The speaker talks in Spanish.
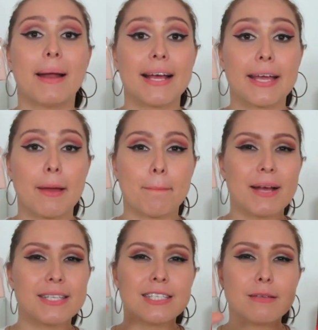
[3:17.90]
para que
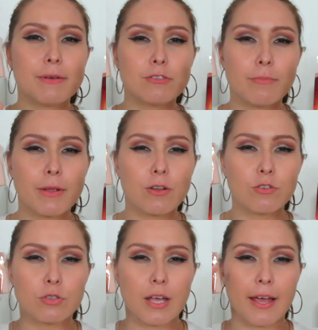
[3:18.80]
pases y más o
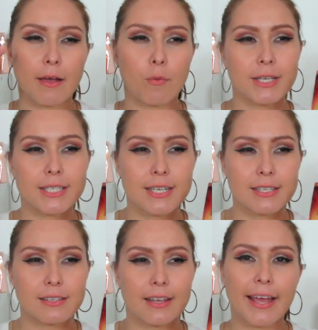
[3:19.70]
menos eh,
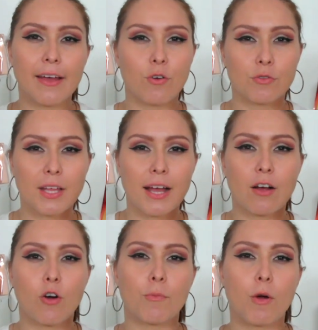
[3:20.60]
guaches watches qué
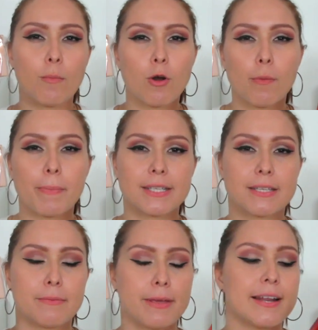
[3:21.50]
onda, con cómo lo
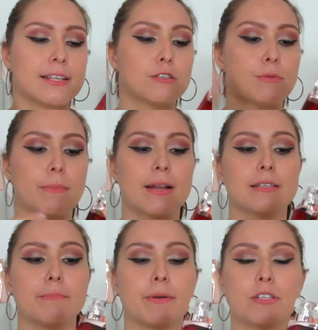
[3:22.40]
percibí en esas
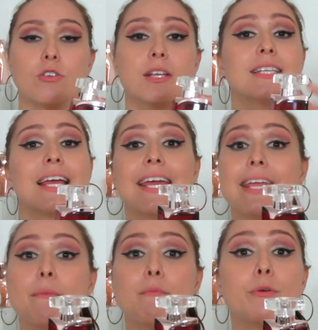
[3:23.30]
primeras impresiones y
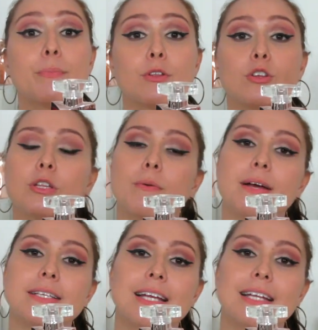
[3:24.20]
ya muy pronto te
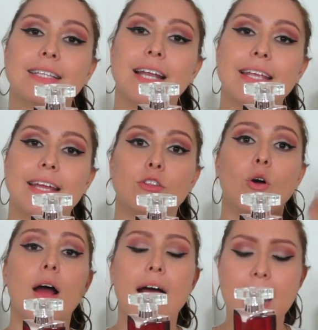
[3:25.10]
voy a estar
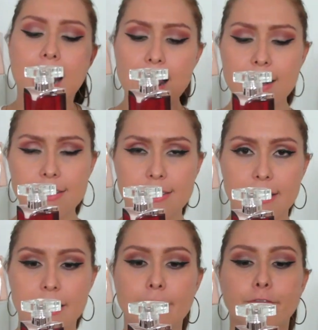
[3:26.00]
trayendo la
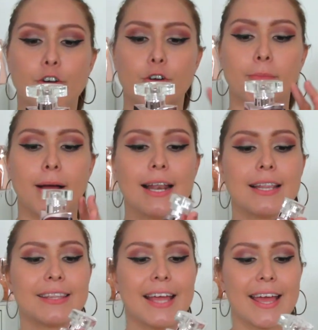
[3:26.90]
reseña
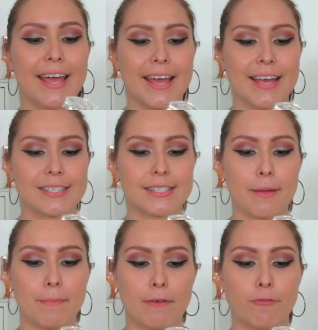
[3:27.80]
formal de
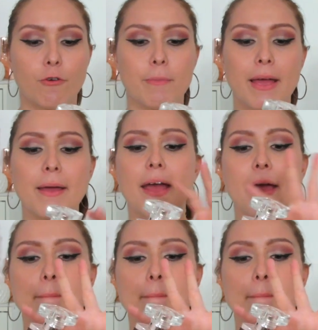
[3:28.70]
este perfume.